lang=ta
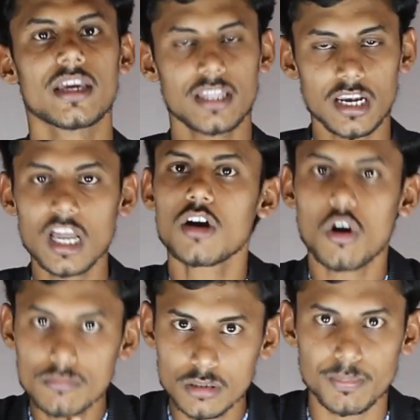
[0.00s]
இதெல்லாம்
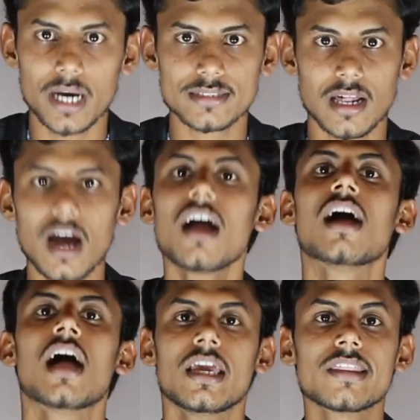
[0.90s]
கவர்மெண்ட் பேங்க் தான்
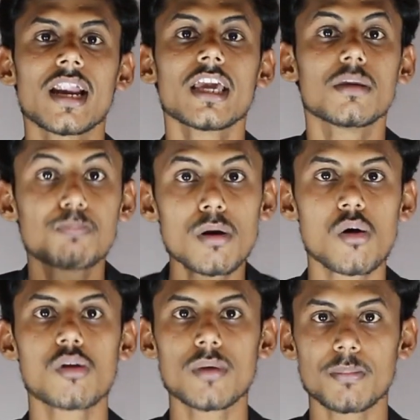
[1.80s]
இதெல்லாம் இப்போ
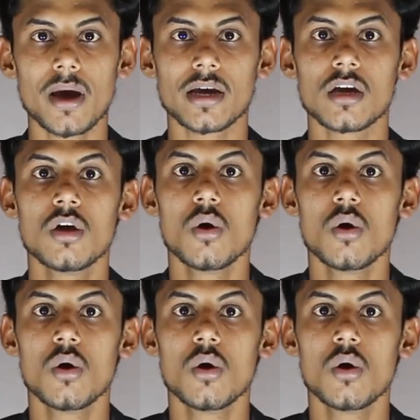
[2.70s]
கவர்மெண்ட் பேங்க்